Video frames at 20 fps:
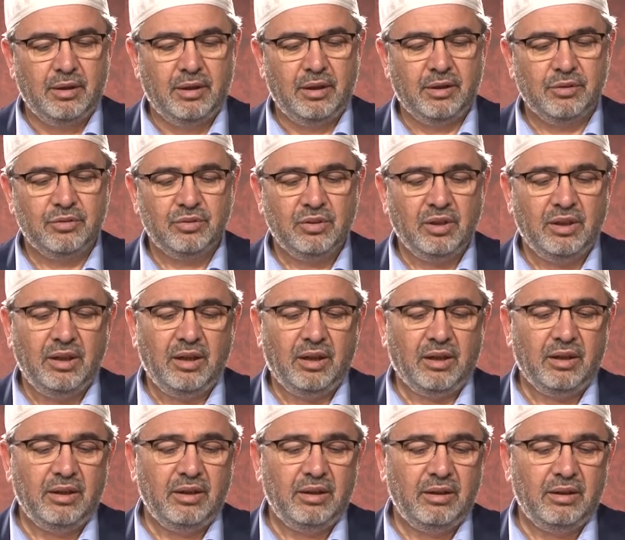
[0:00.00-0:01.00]

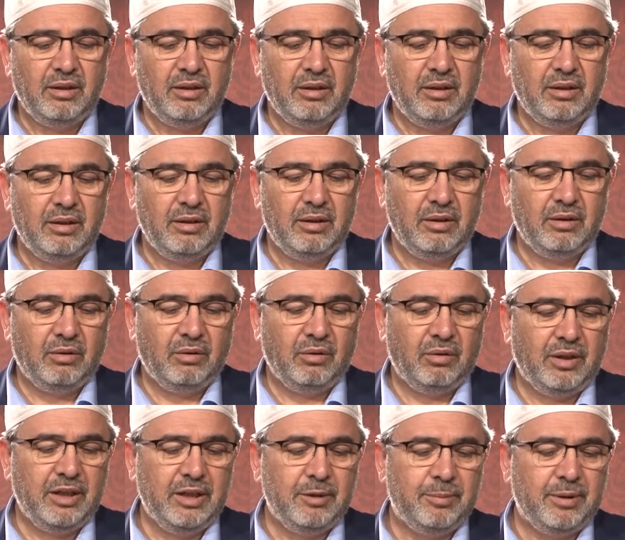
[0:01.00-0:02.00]
اَطَّلَعَ
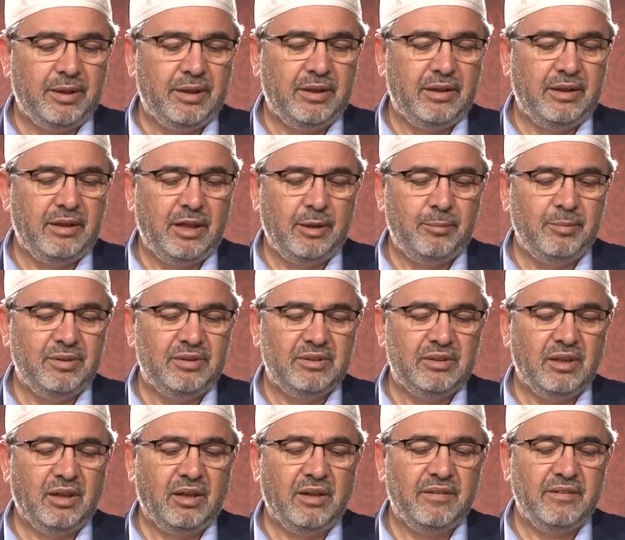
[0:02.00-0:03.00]
الْغَيْبَ
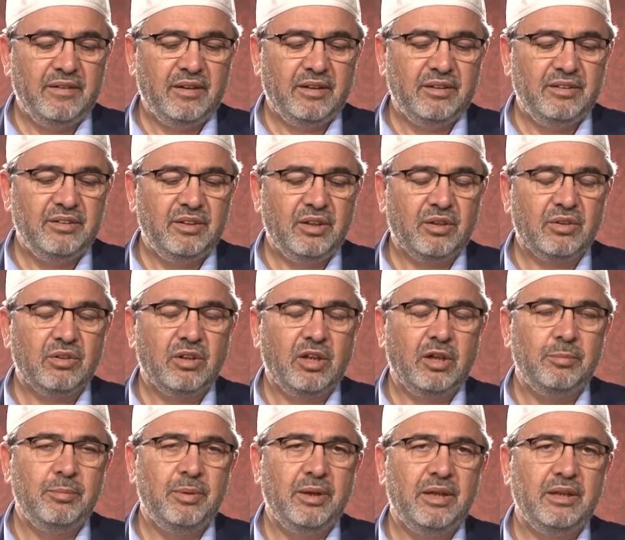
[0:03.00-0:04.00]
اَمِتَّخَذَ عِنْدَ
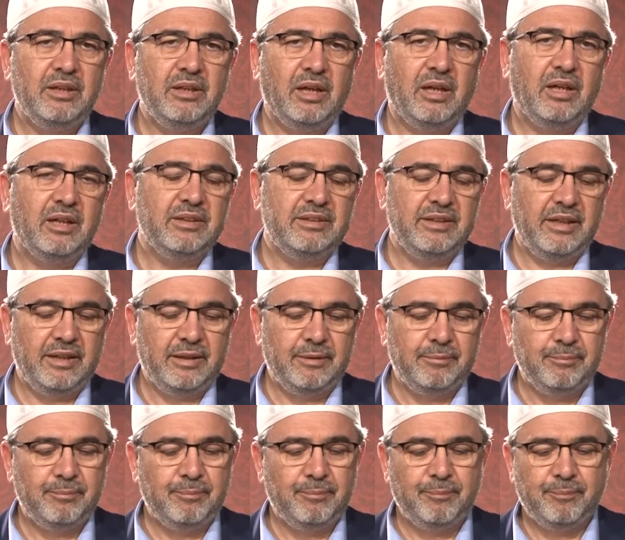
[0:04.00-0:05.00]
الرَّحْمَانِ ahde
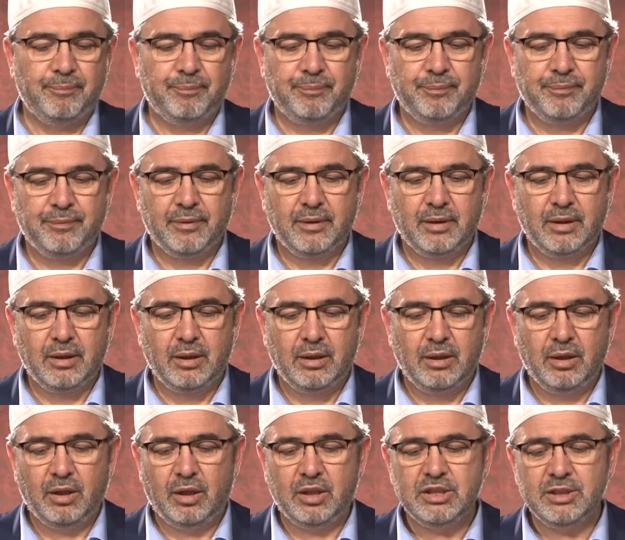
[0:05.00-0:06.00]

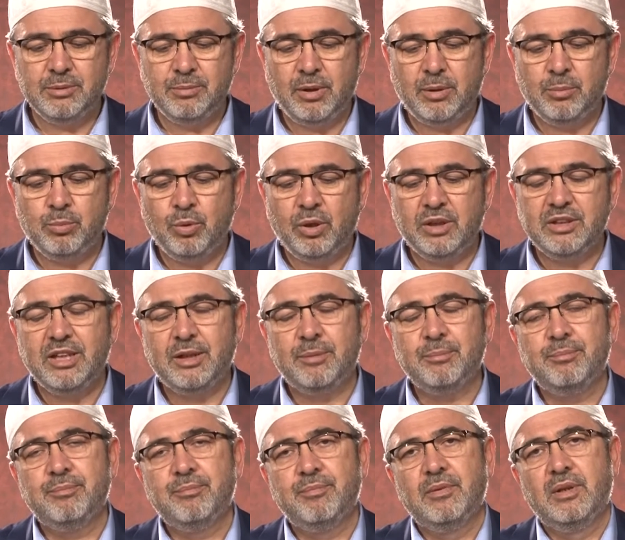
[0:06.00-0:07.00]
Acaba bu adam
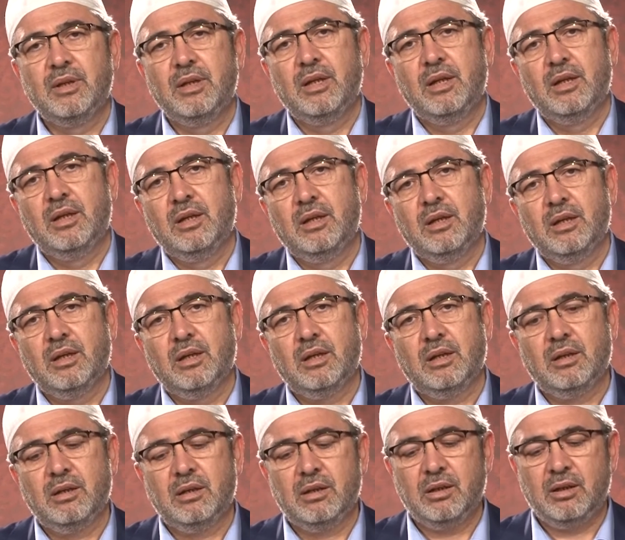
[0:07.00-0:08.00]

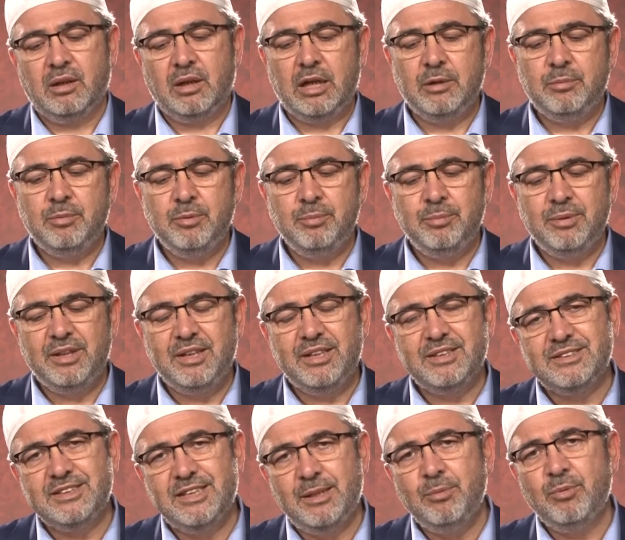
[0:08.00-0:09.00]
gaybın
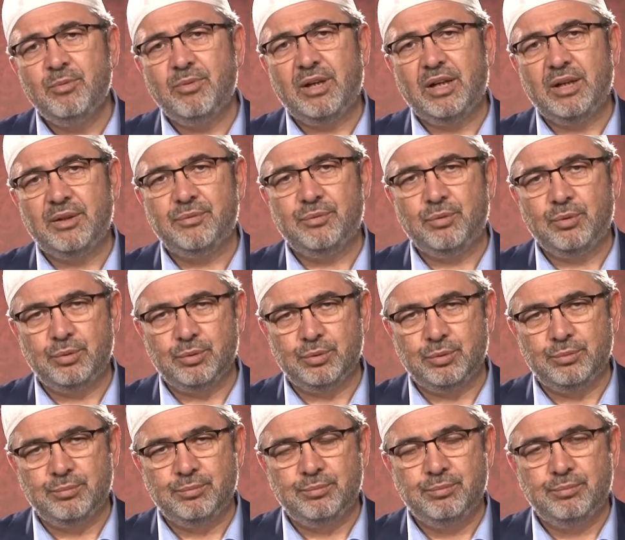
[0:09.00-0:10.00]
bilgisine mi vakıf oldu?
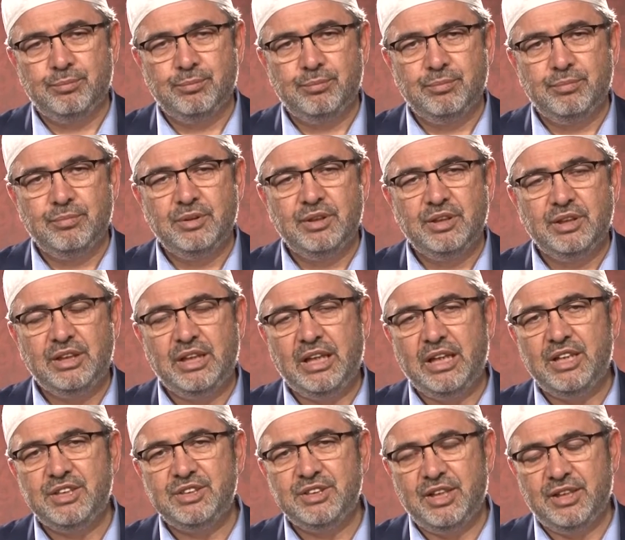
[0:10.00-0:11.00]

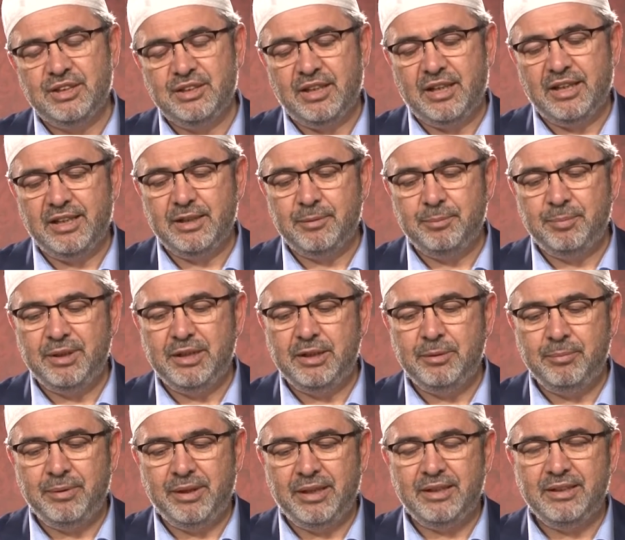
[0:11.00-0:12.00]
Geleceğe dair
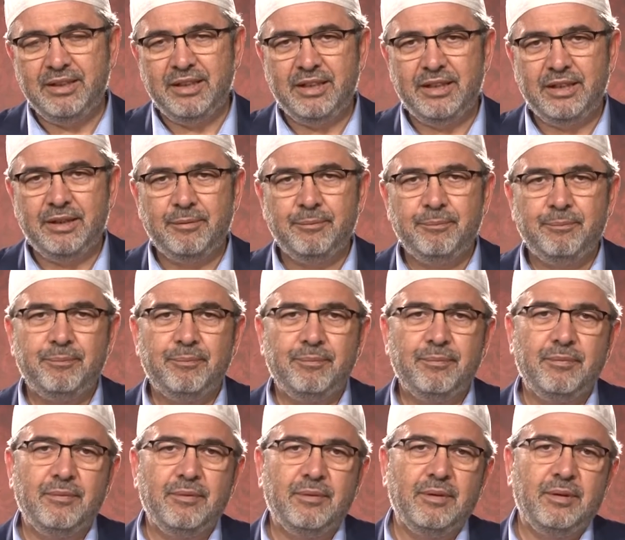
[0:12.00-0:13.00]
bilinmeyenleri
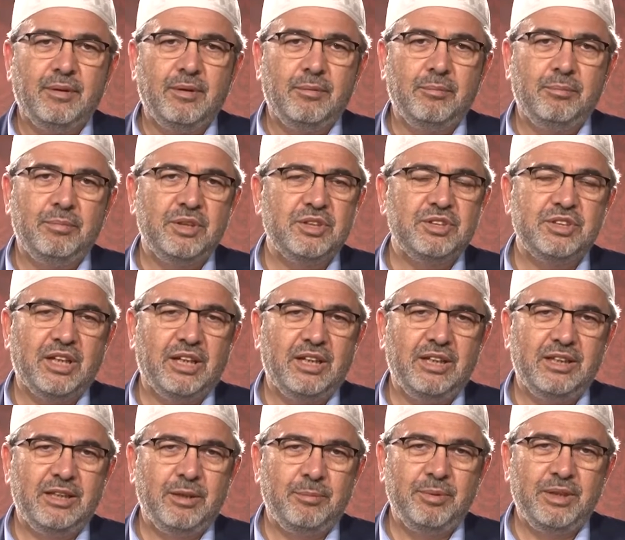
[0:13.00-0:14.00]
bir
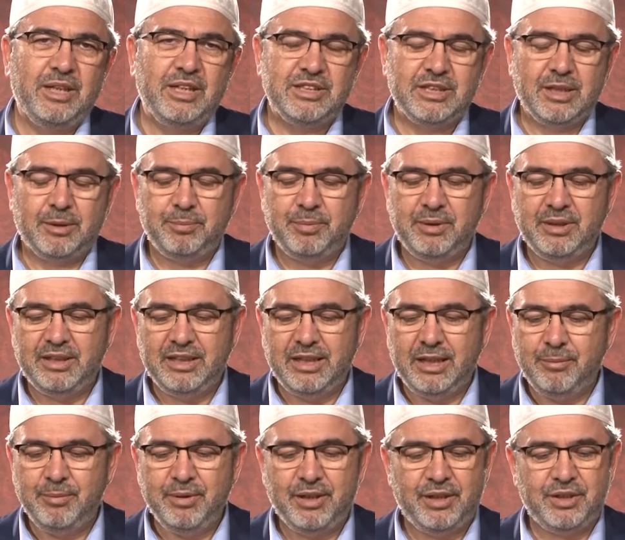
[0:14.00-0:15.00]
şekilde bilecek
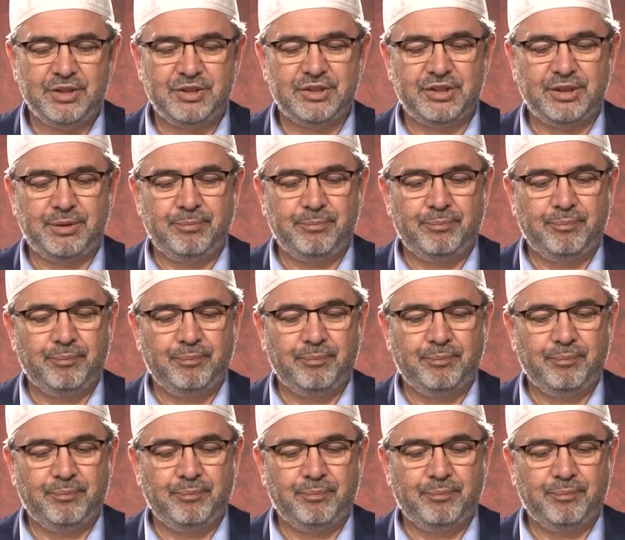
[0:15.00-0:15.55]
bilgiye mi erişti?